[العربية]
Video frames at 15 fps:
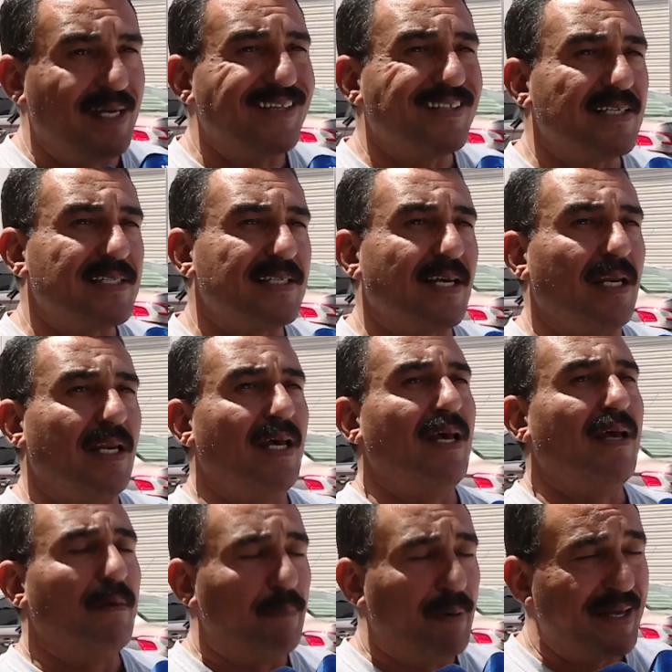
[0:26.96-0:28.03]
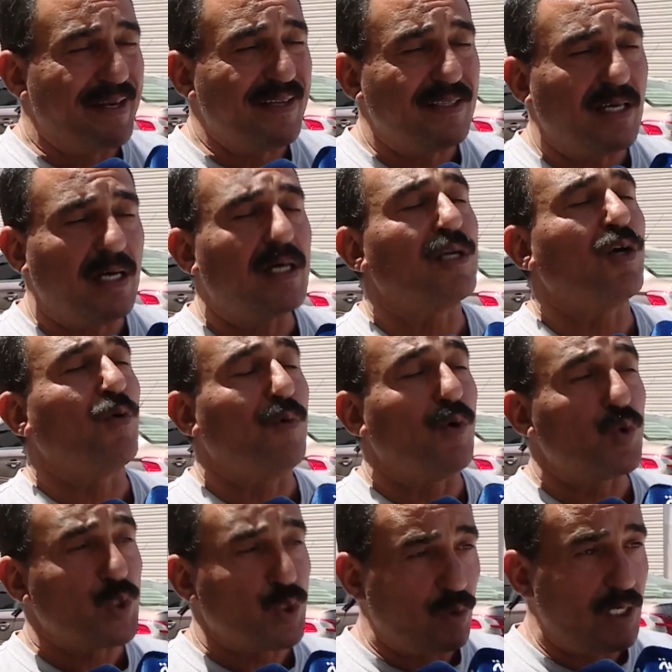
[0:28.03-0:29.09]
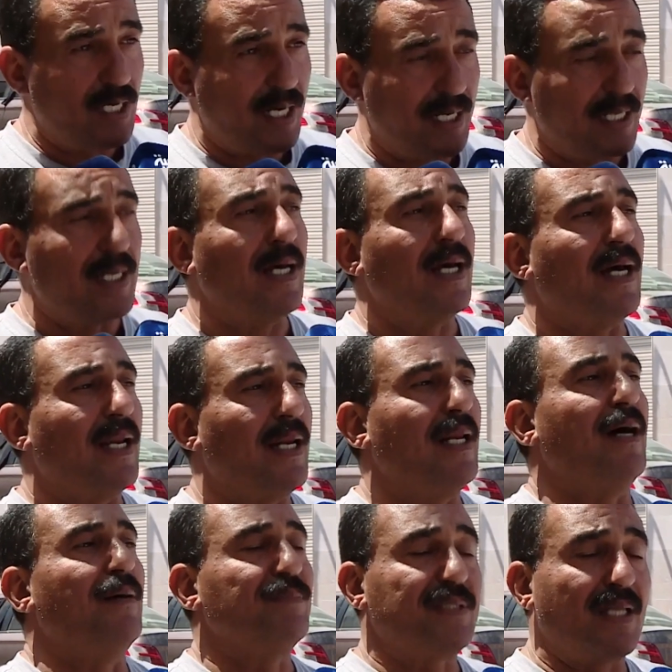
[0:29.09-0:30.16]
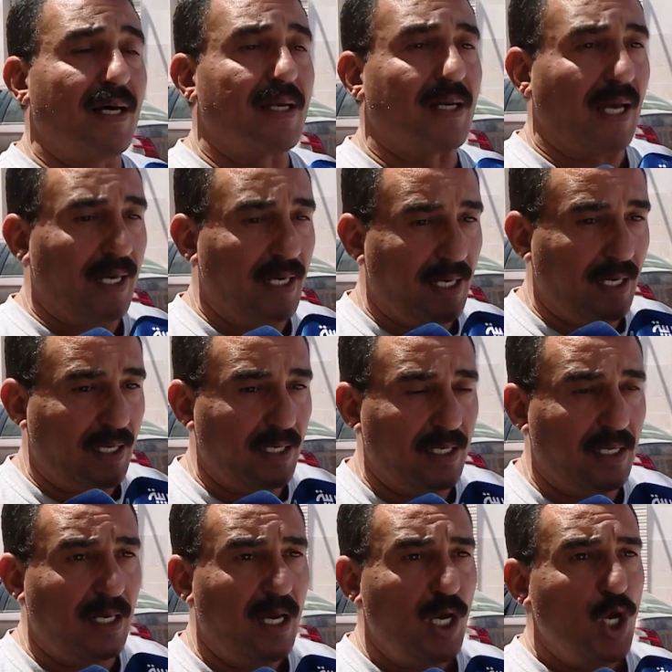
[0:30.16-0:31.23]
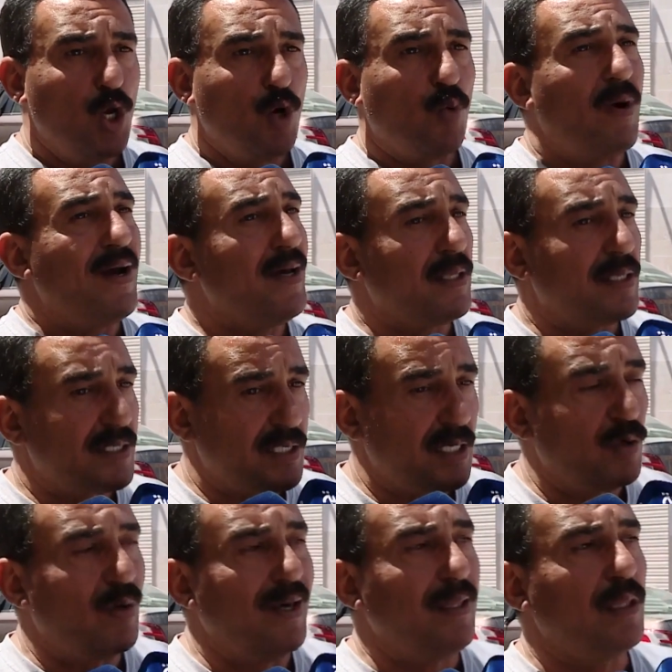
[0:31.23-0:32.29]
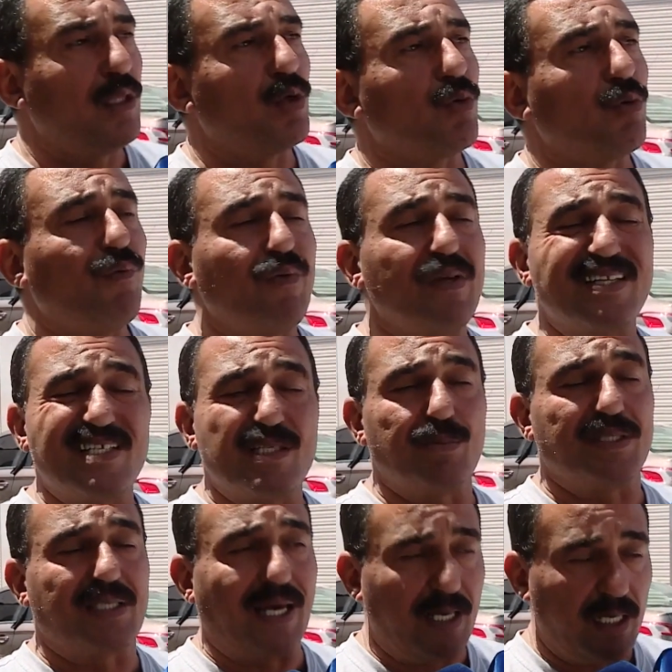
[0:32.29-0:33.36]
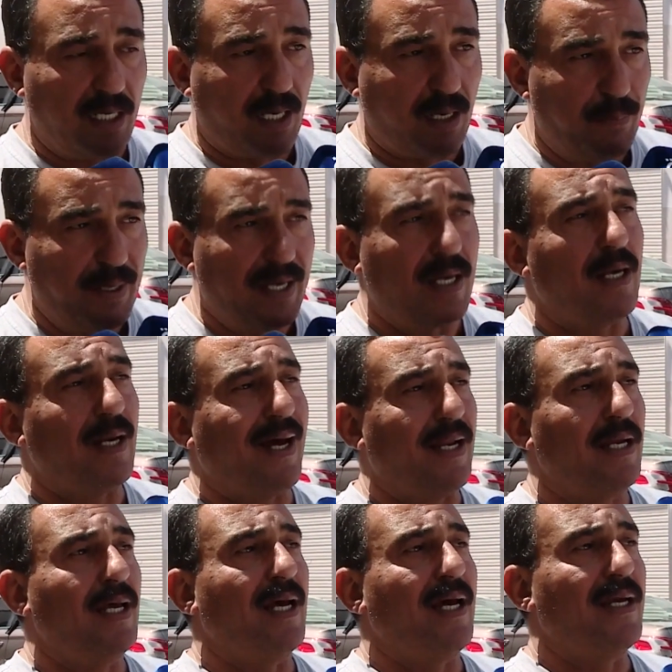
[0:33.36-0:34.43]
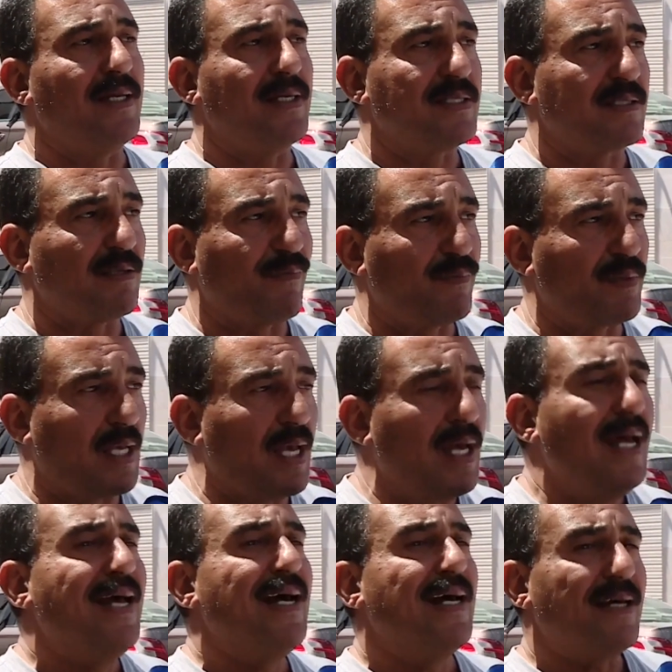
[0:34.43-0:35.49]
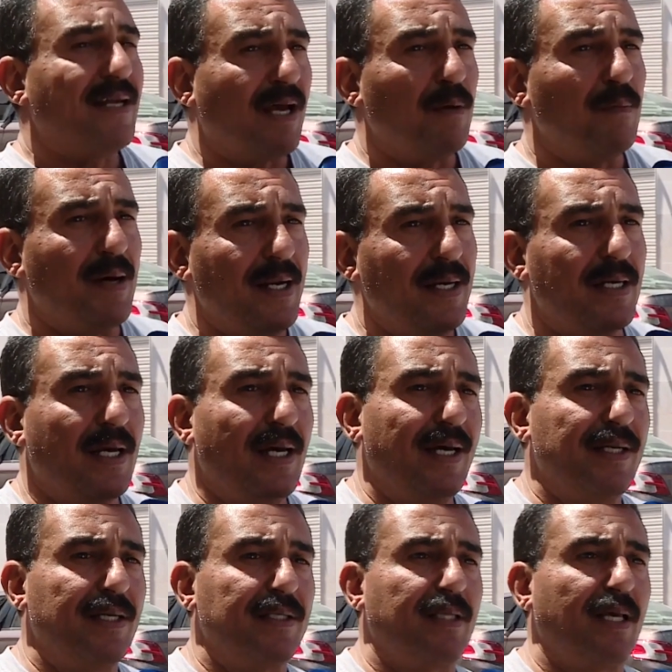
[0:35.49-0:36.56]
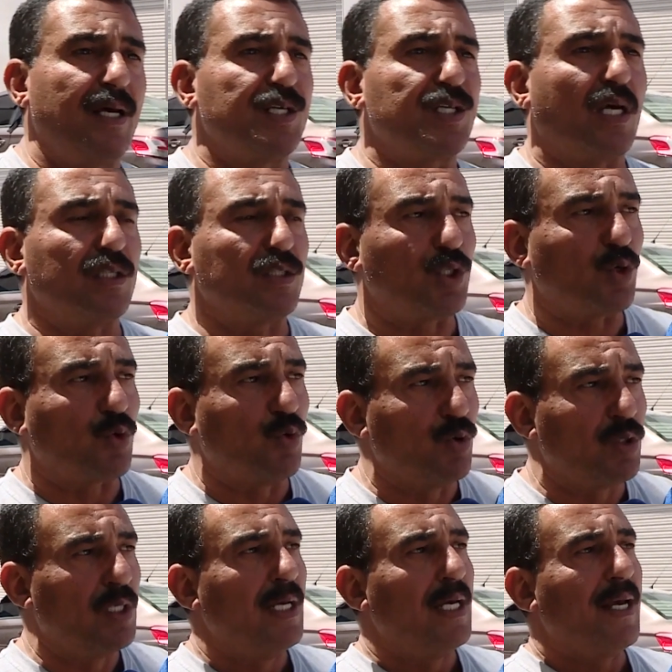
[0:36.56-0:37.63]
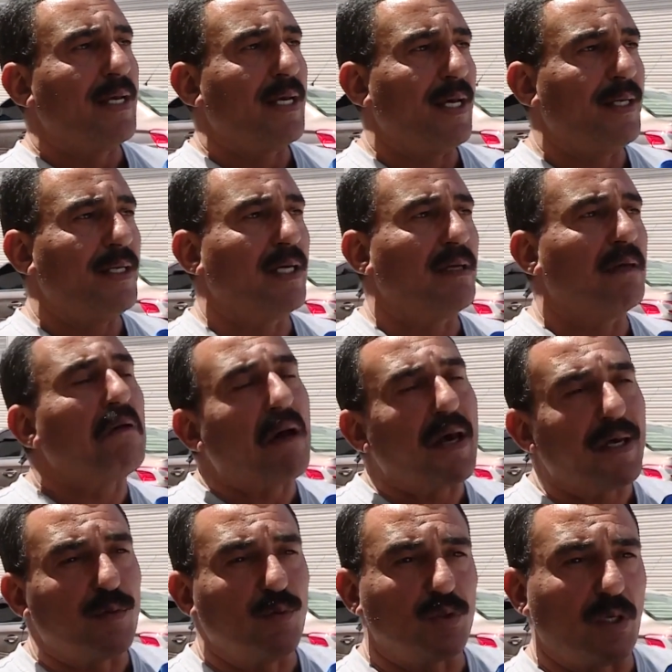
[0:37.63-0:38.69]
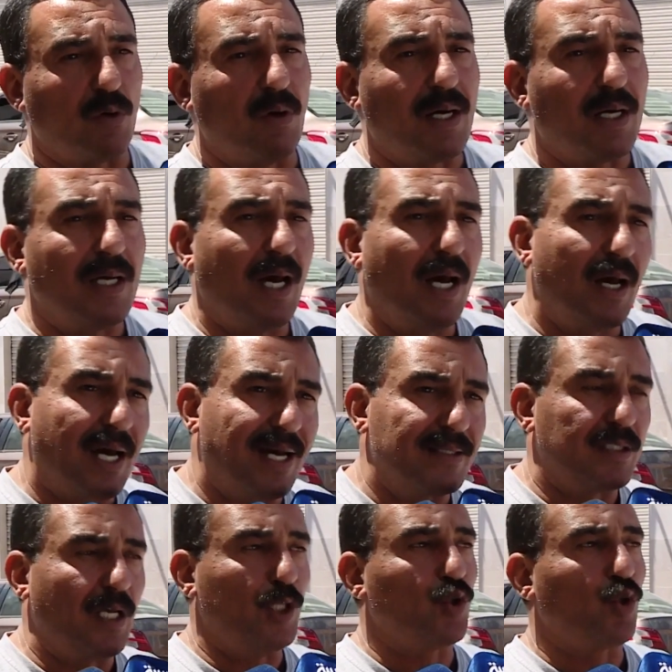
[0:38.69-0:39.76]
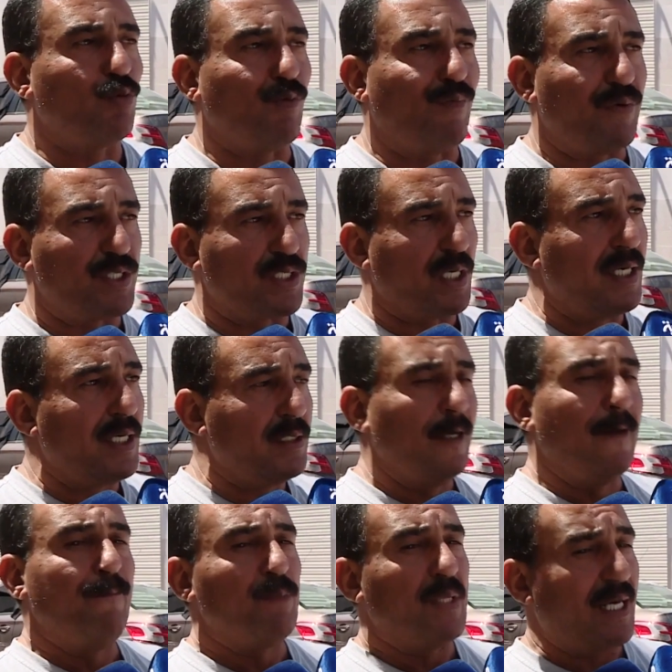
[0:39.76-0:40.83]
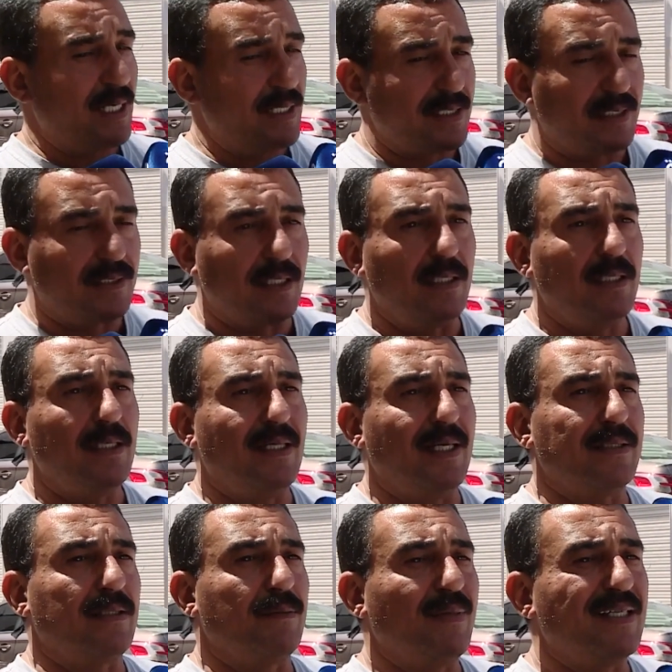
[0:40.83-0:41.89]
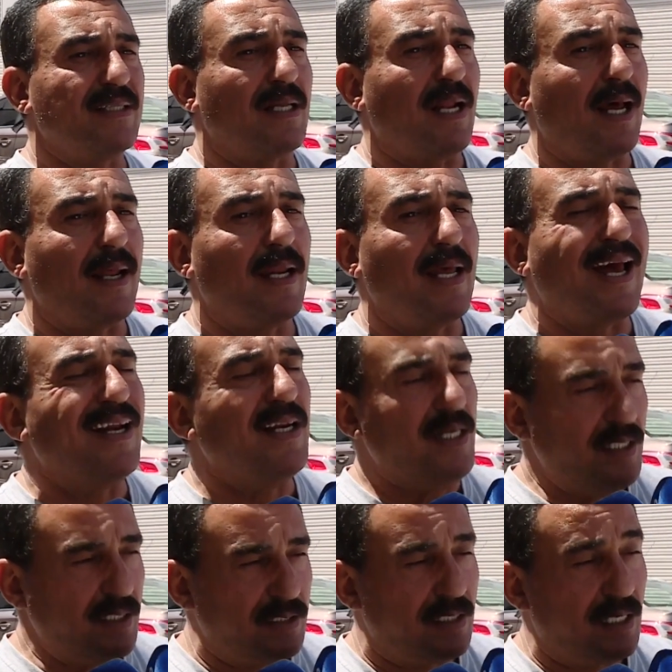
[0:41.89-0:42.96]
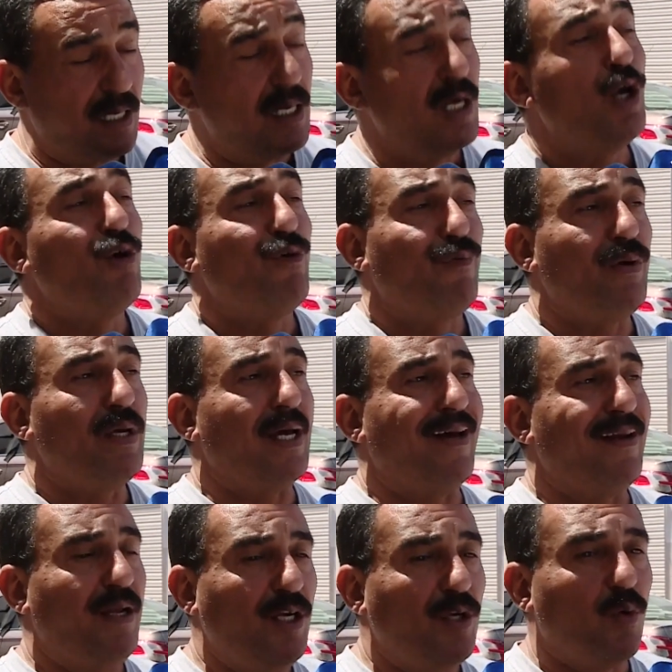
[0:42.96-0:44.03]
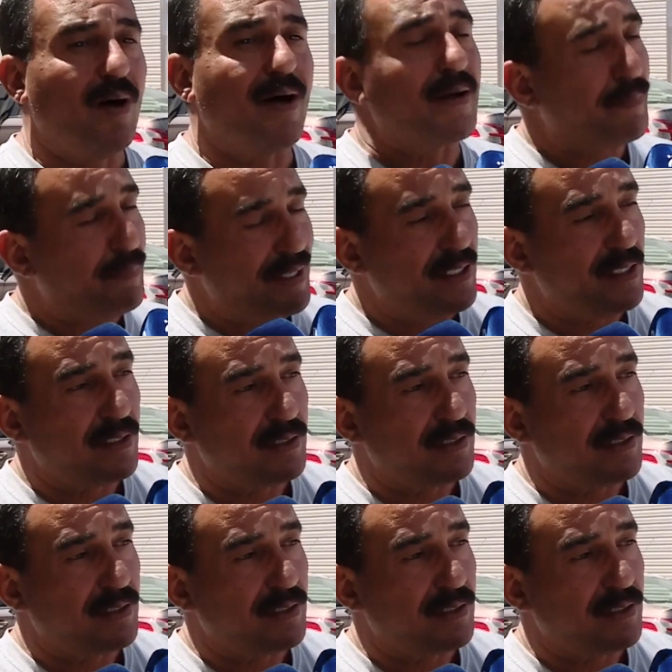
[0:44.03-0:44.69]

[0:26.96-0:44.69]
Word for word: لا تزال باردة رغم وصولها إلى الأمطار الأخيرة وهذا سيؤثر في نسبة الإقبال على الاستفتاء رغم أن النتائج قد تكون يعني غير متوقعة قد تحدث مفاجآت خاصة اعتمادا على الحدة في الحوار بين